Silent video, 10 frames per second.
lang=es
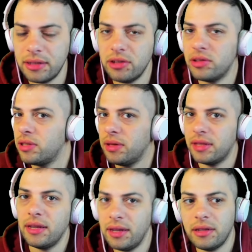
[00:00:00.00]
Sí o sí
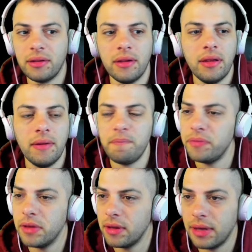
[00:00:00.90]
estarías eh,
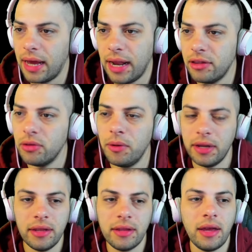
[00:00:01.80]
ganando
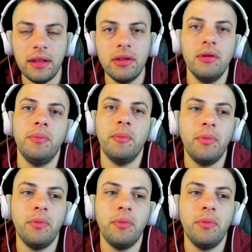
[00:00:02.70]
en este airdrop